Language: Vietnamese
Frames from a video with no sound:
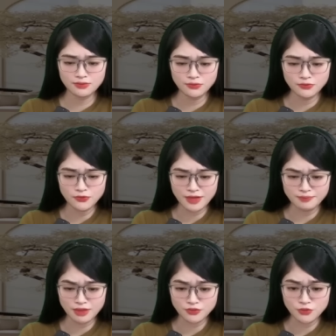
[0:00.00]
Cô
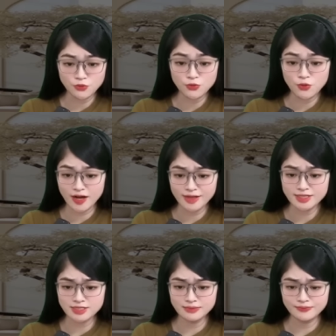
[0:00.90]
đang mặc đồ của ai
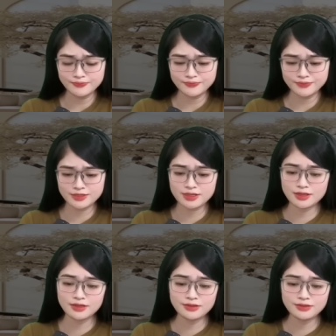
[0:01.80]
chứ?
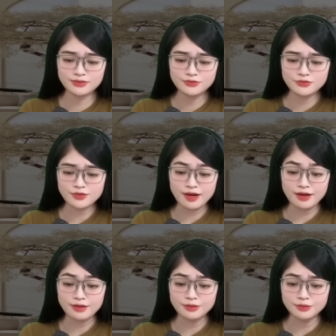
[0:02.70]
Chuyện
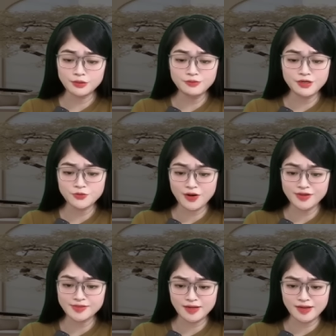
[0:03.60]
này không liên
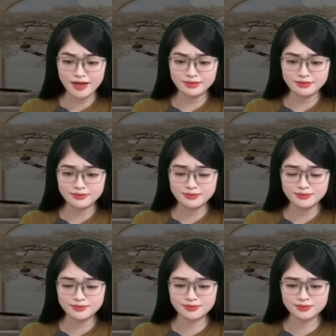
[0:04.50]
quan gì đến anh.
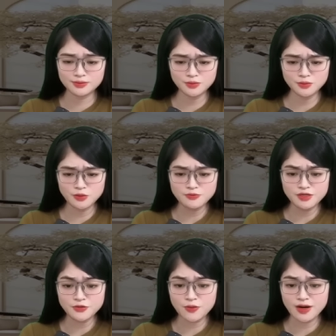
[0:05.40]
Không
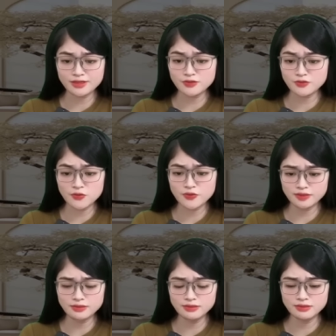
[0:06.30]
liên quan đến tôi
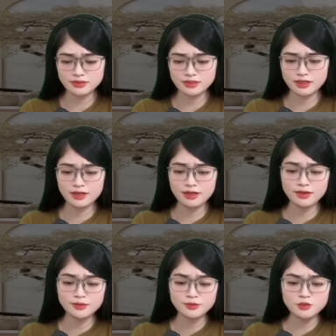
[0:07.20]
ư?
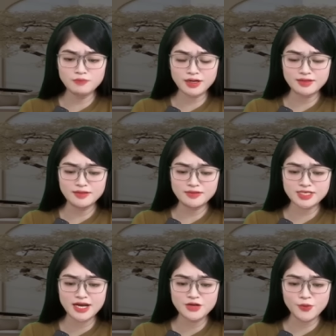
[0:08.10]
Gương mặt điển
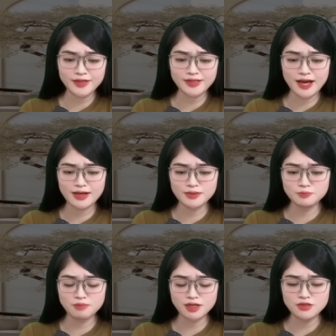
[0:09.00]
trai của anh ta
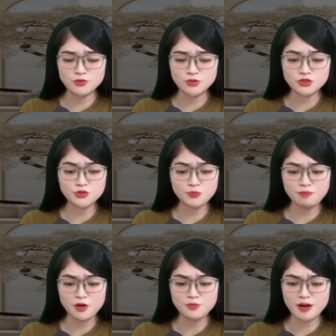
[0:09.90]
bắt đầu có chút
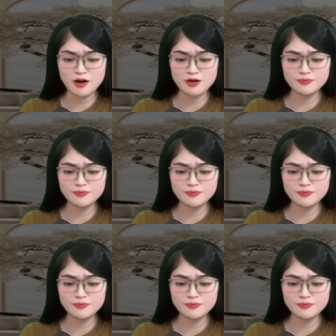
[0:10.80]
méo mó.